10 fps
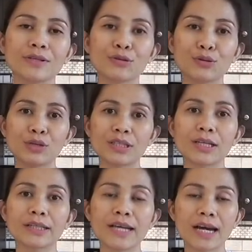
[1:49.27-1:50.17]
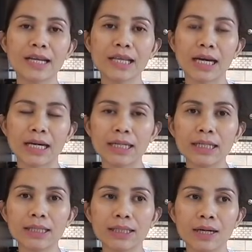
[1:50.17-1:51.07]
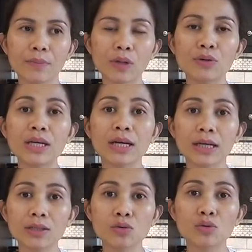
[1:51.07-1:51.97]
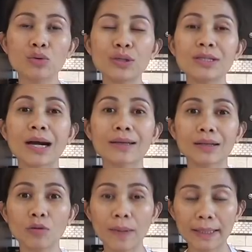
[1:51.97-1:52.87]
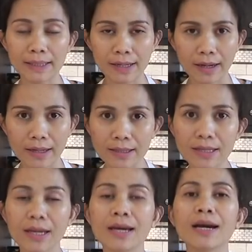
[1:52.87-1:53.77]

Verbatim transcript: susunya sedang dihangatkan, uh, perlu diingat susunya jangan terlalu panas ya guys.